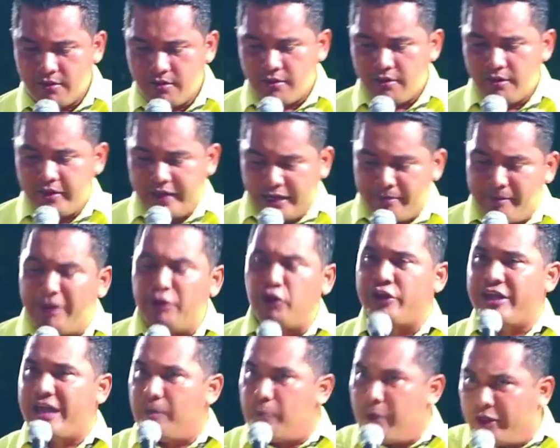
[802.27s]
Hermano,
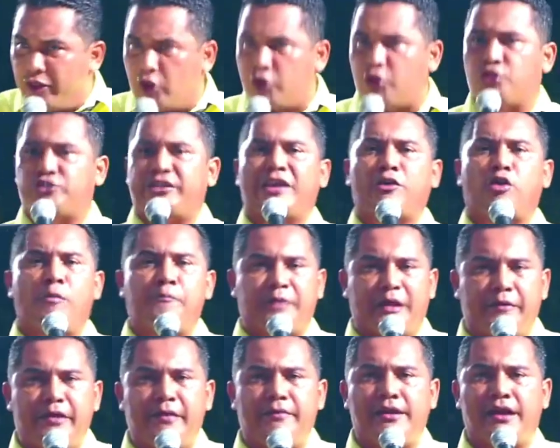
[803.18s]
y es bueno que usted compre
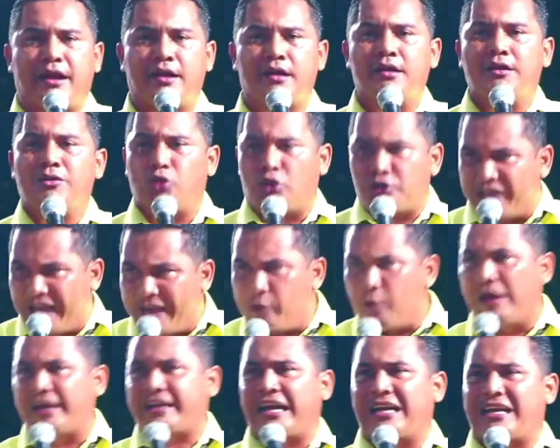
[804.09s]
Biblia. No sea
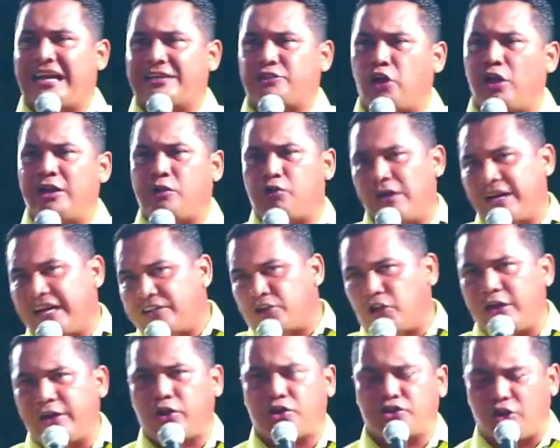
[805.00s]
igual que el católico. El
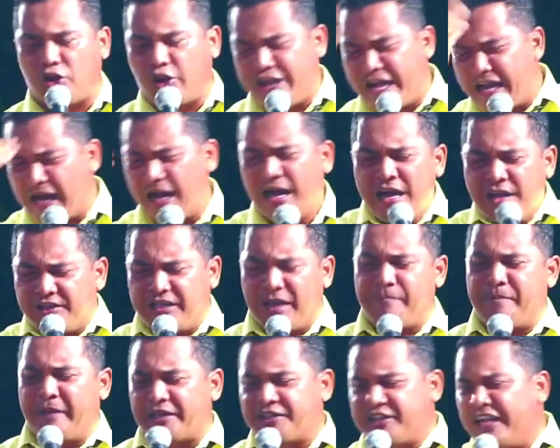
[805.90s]
católico solo llega, se
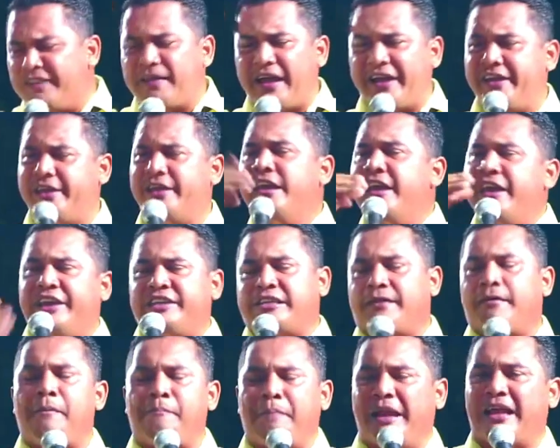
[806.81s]
persina y, y se
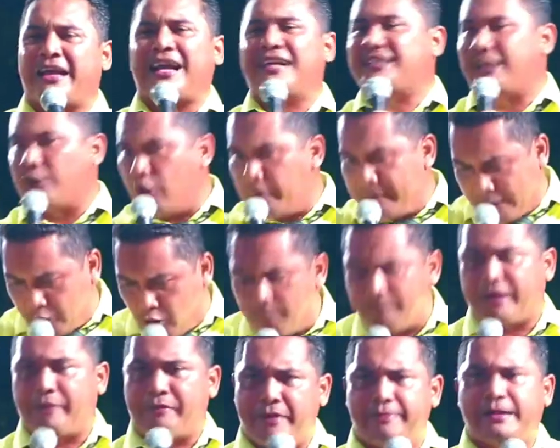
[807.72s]
va para la casa. No, hombre,
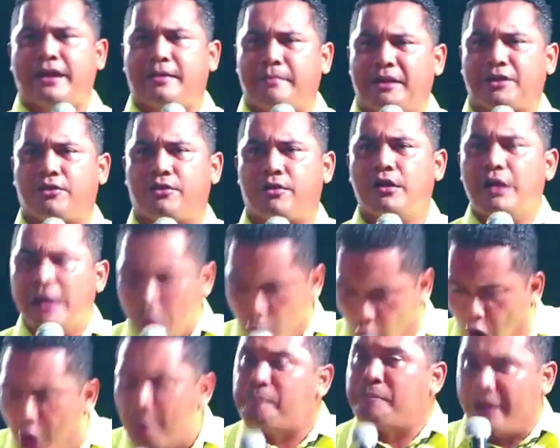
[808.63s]
compre Biblia, hermano.
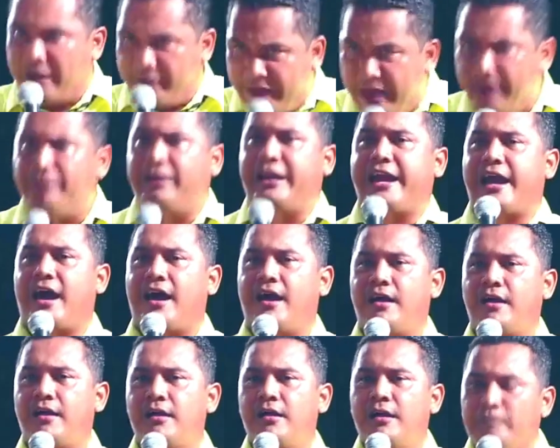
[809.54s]
Compre Biblia
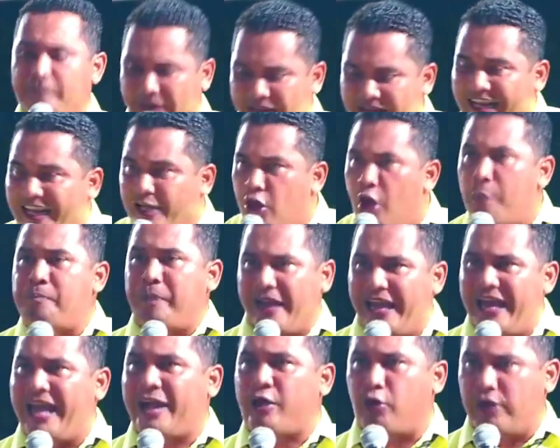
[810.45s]
para que no
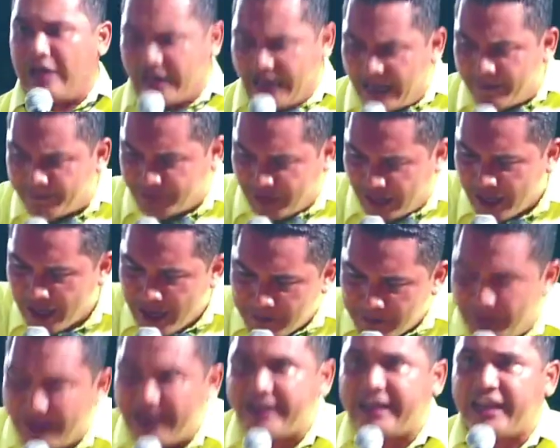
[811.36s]
pelee con la gente,
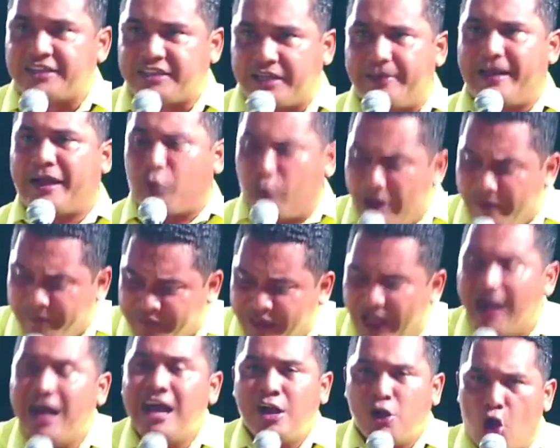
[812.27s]
para que se dé cuenta
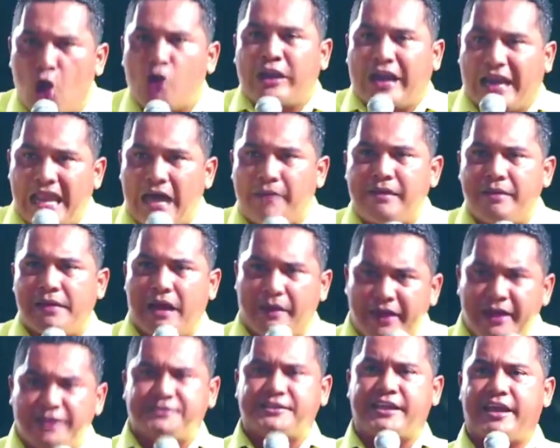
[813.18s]
lo que la Biblia
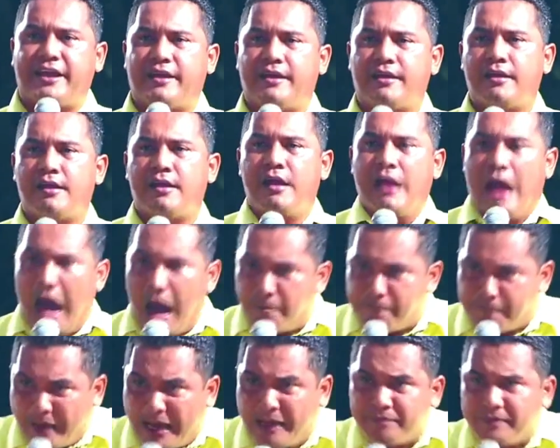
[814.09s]
dice.
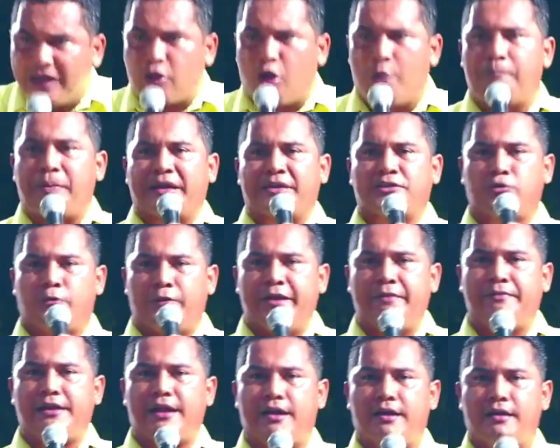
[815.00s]
Aprenda a comprar su
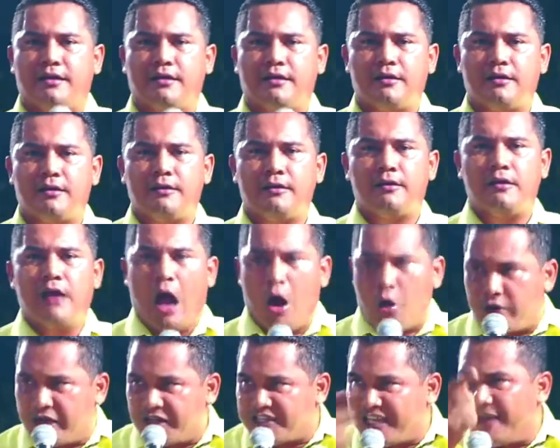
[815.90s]
Biblia.
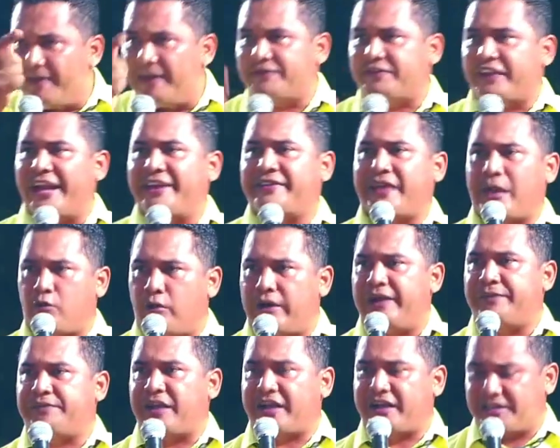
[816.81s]
Aunque sea de 30,
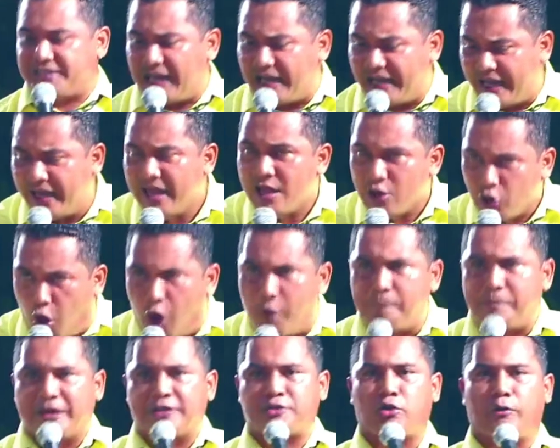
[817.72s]
40 que sale
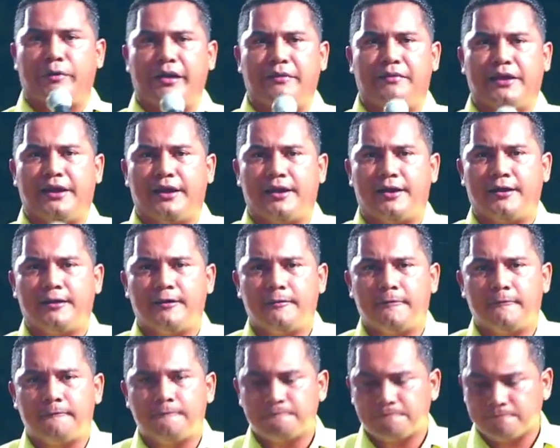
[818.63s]
compre su Biblia.
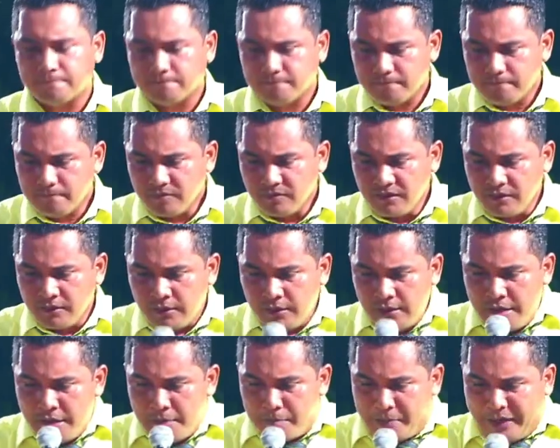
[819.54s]

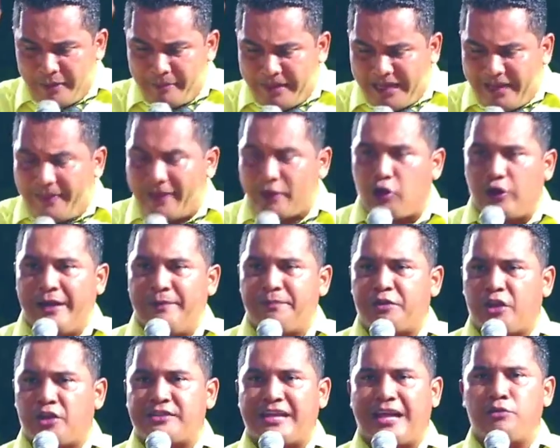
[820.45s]
Primera de
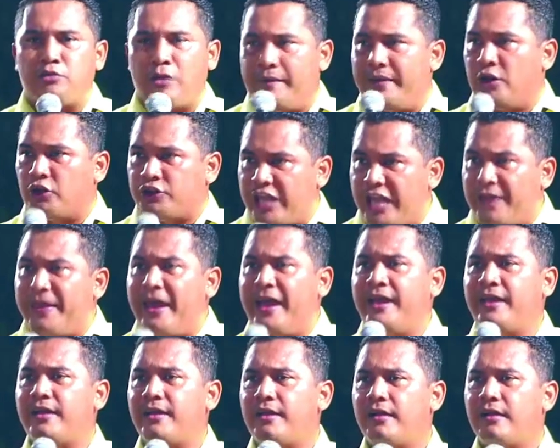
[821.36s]
Corintios 6, 9, ¿lo tiene?
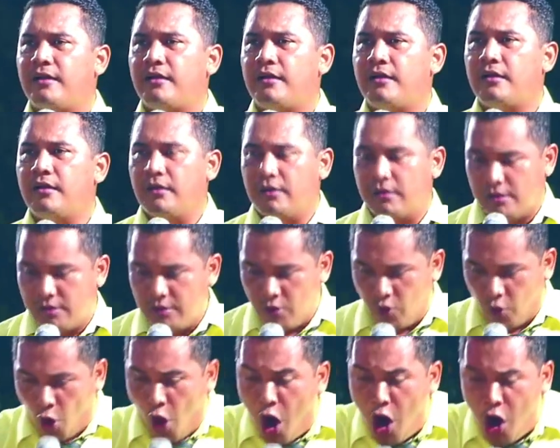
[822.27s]

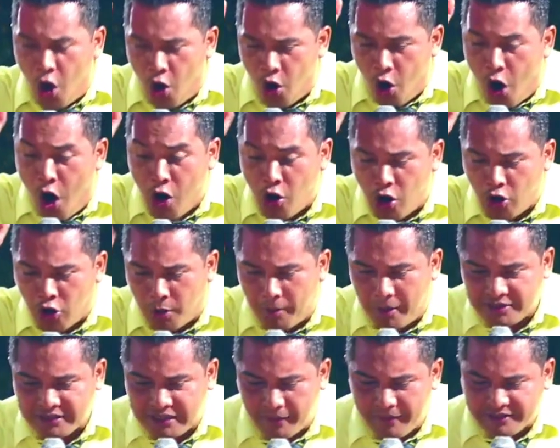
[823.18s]
Ojo, ojo, cómo
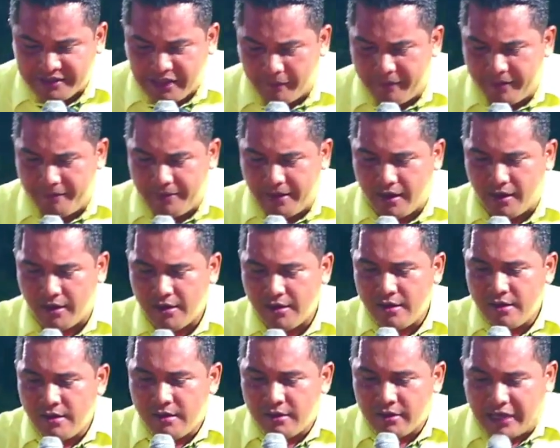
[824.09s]
estaba esta Biblia.
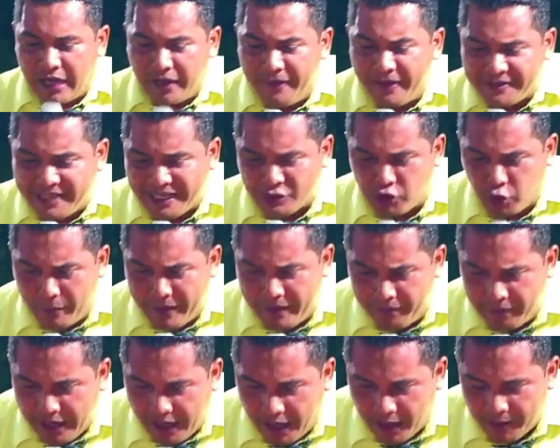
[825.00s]
¿Qué dice su
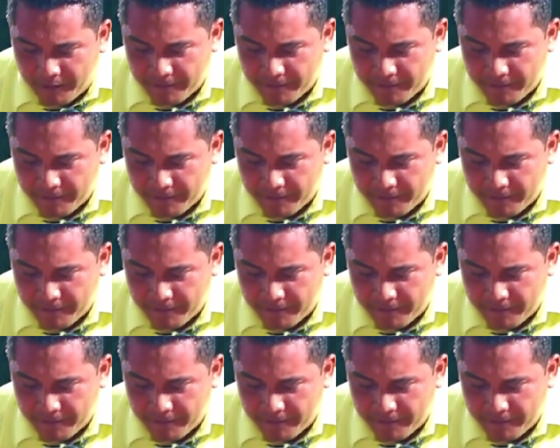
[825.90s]
Biblia?